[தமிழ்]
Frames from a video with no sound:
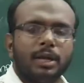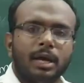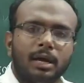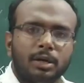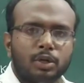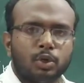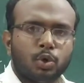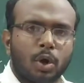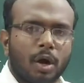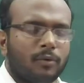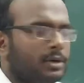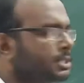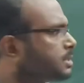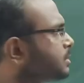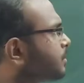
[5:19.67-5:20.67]
என்ன டூ
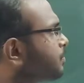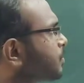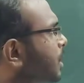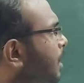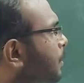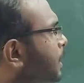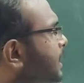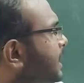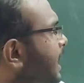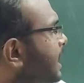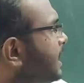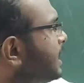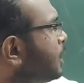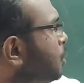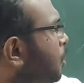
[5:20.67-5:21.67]
ஹவர்ஸ் அப்போ
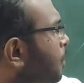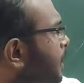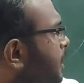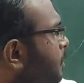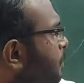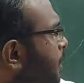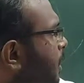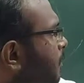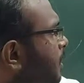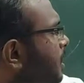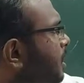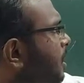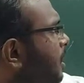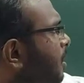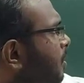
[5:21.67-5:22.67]
டென் கிலோமீட்டர் பர் ஹவர்
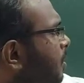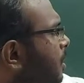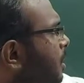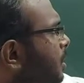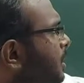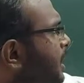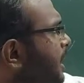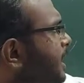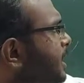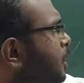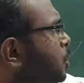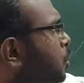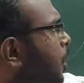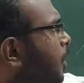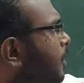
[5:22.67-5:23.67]
இன்ட்டு
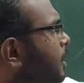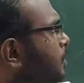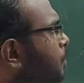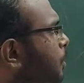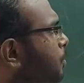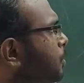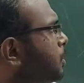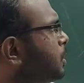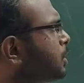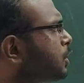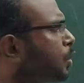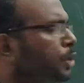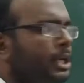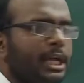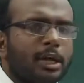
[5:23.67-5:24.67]
டூ ஹவர்னு போடும்போது
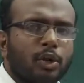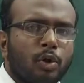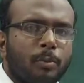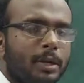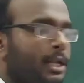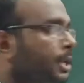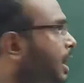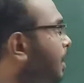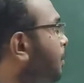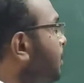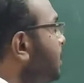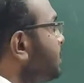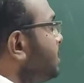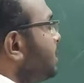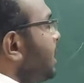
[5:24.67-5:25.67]
டுவெண்ட்டி கிலோமீட்டர் அப்போ
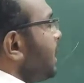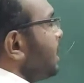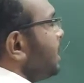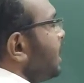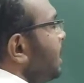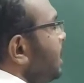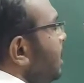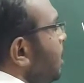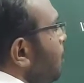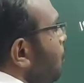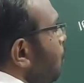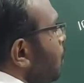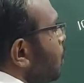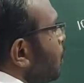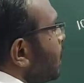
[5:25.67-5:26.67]
இதுதான் என்ன
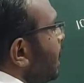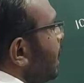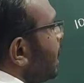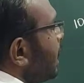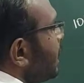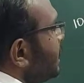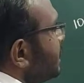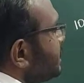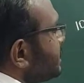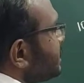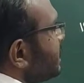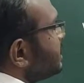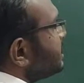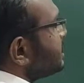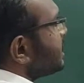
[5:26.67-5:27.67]
உங்களோட
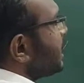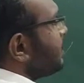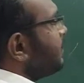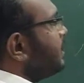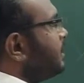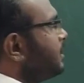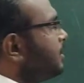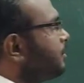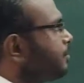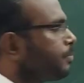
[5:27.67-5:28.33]
டிஸ்டன்ஸ் ட்ராவல்டு